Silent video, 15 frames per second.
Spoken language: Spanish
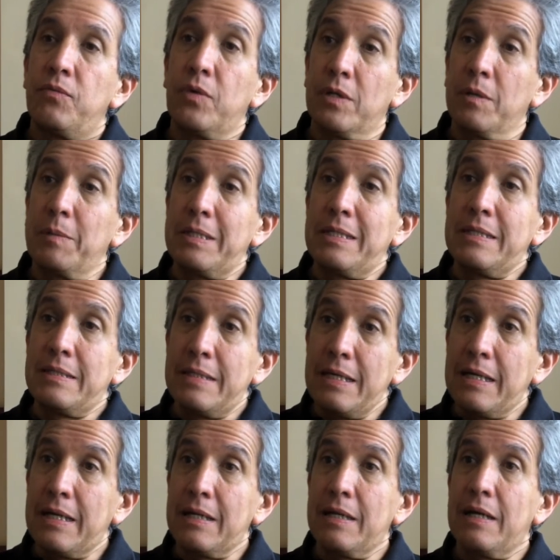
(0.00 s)
fuertemente
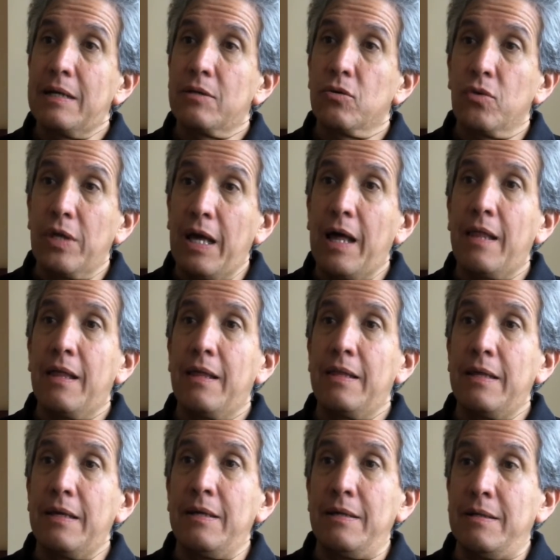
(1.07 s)
indígena, rodeada
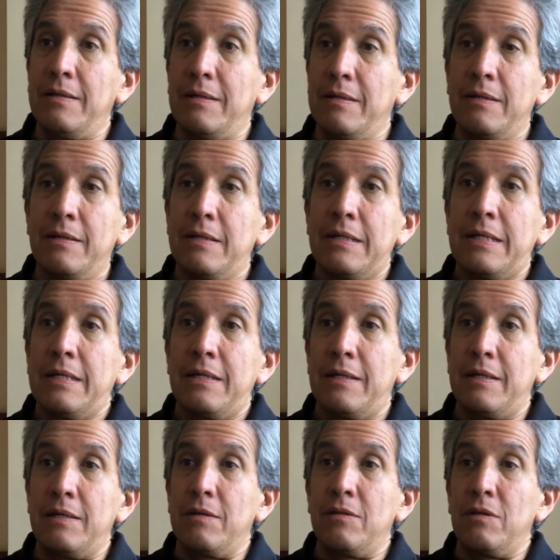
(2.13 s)
de
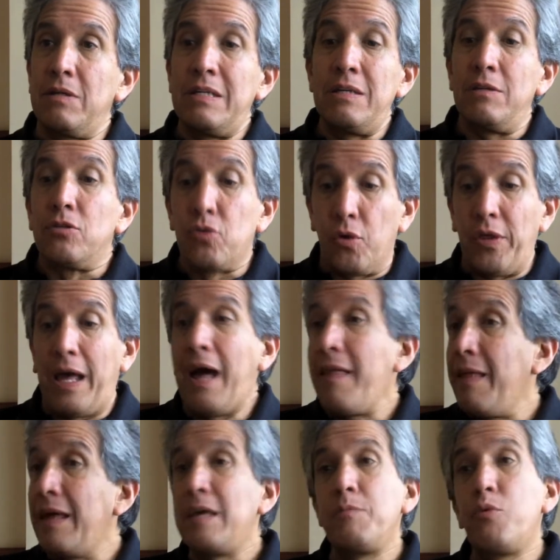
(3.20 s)
y,
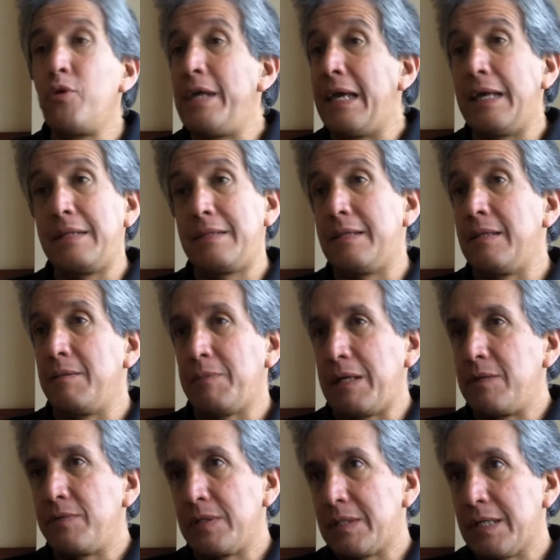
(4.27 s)
rodeada y bullente de
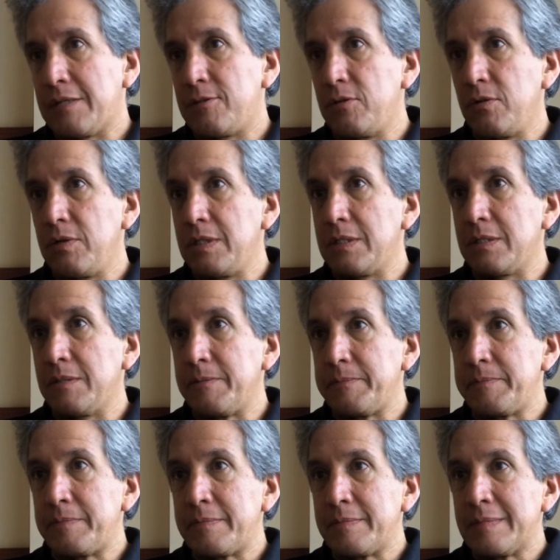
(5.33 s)
manifestaciones
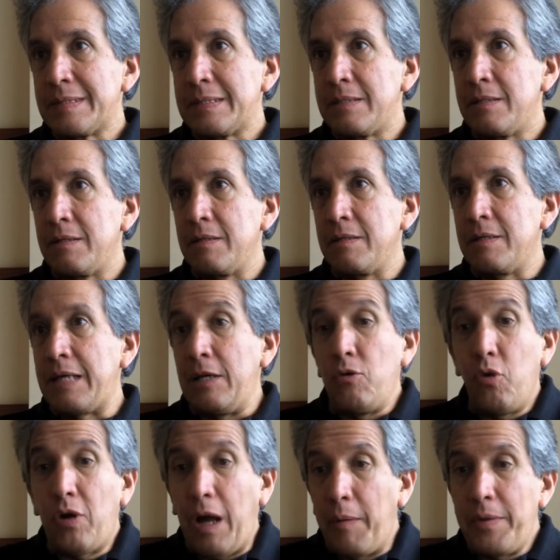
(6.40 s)
que
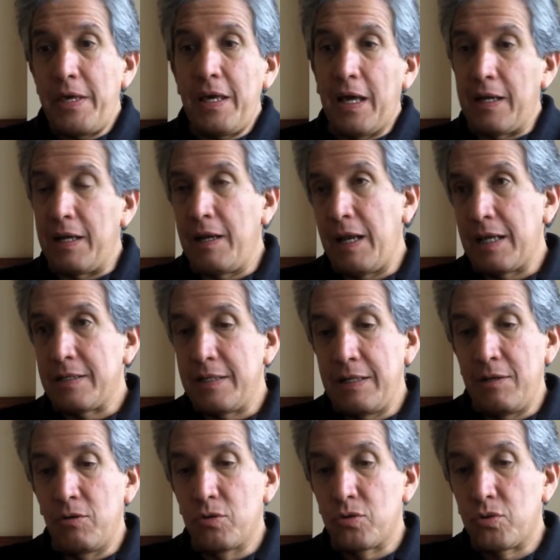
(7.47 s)
no cabían
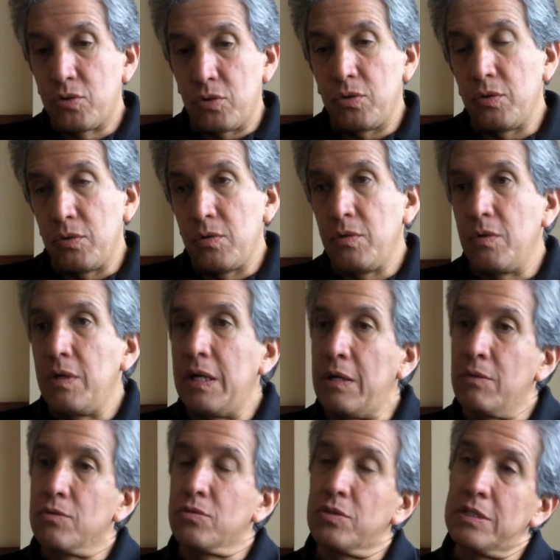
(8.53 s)
en, los, eh,
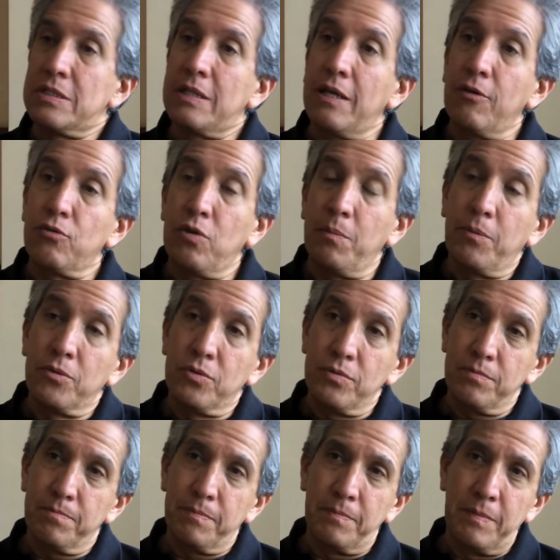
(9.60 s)
en los estereotipos
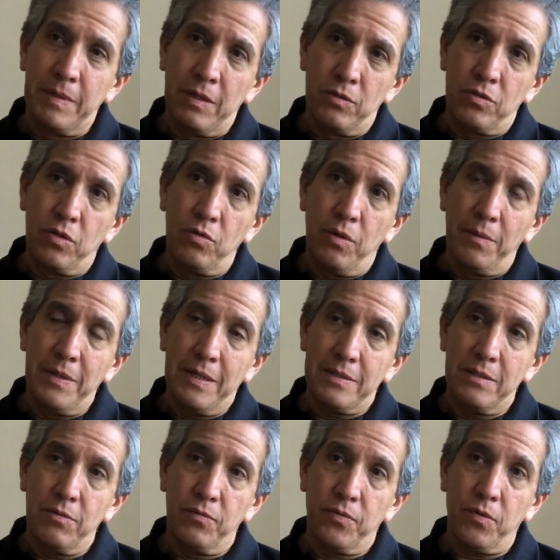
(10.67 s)
en los que yo había
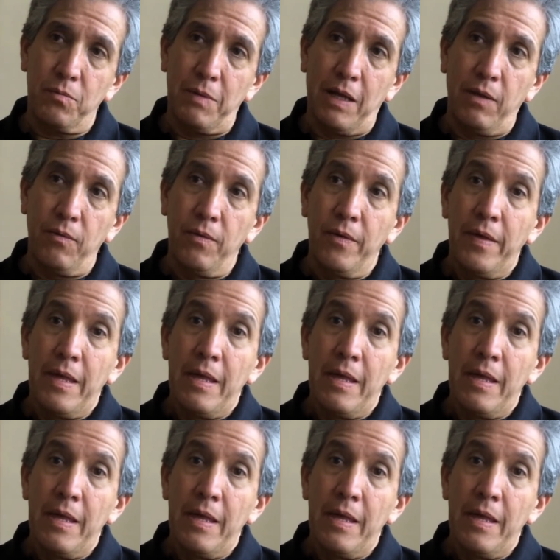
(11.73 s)
sido formado,